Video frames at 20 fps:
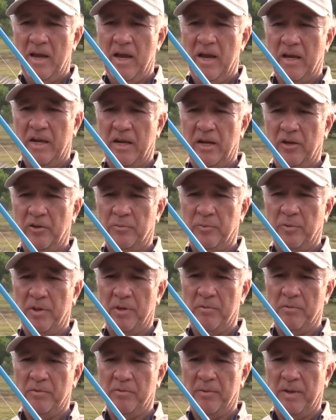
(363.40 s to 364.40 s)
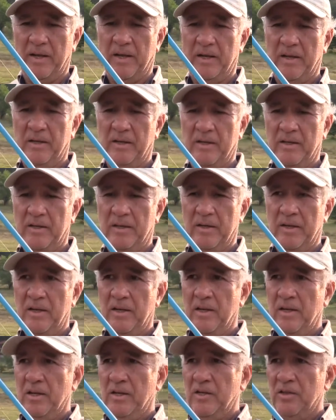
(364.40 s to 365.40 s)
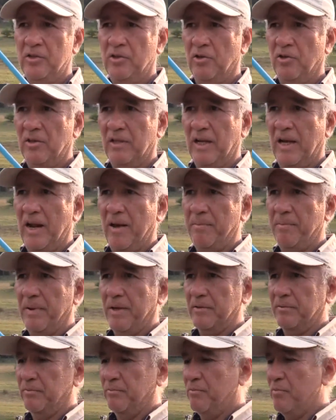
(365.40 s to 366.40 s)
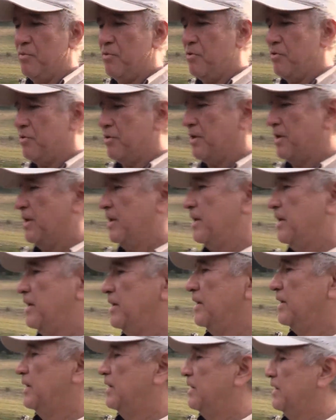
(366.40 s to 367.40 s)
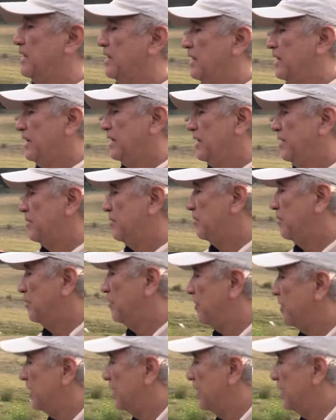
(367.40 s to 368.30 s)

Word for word: Aquí los podemos ver. Son tilapias muy, muy